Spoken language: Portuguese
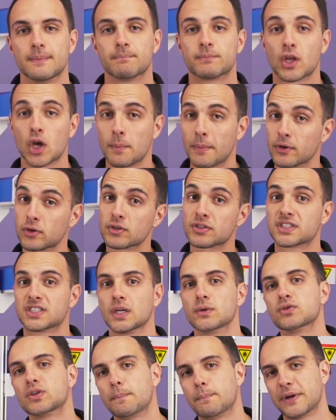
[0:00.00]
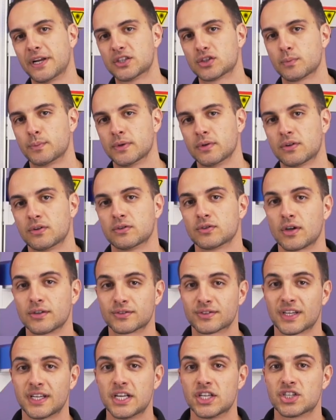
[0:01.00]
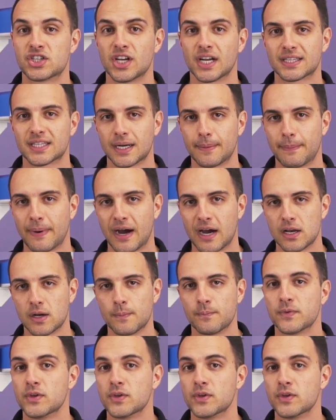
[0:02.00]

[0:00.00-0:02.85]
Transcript: tem uma noção de preço pelo que os nossos clientes já trabalham